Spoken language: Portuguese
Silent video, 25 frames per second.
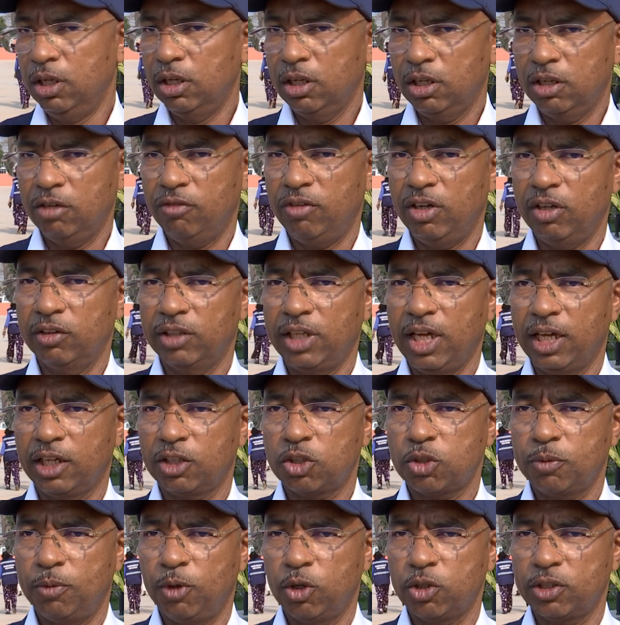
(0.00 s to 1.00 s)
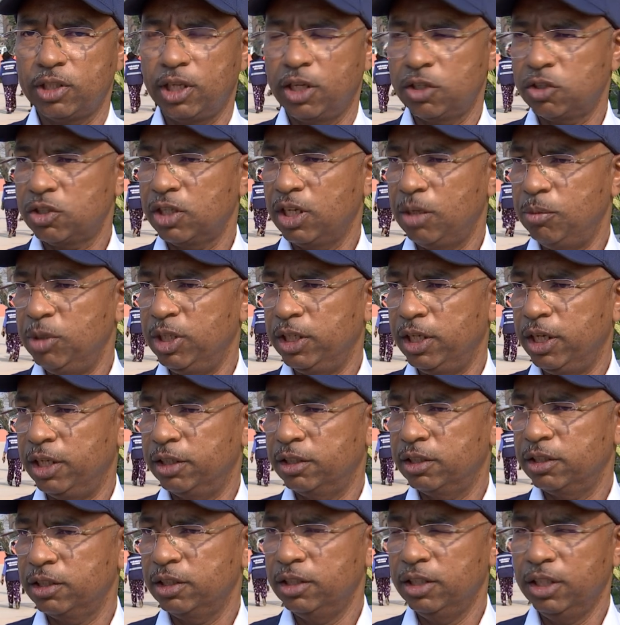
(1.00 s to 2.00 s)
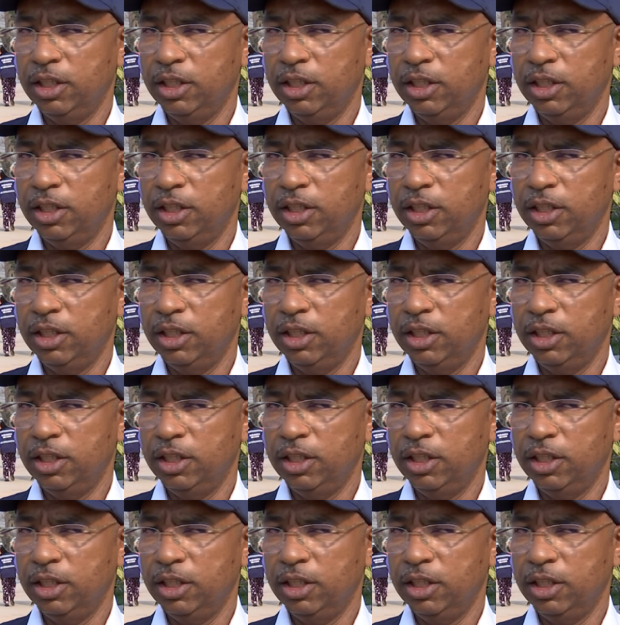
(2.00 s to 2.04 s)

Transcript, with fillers: que vão dar resposta a este gabinete.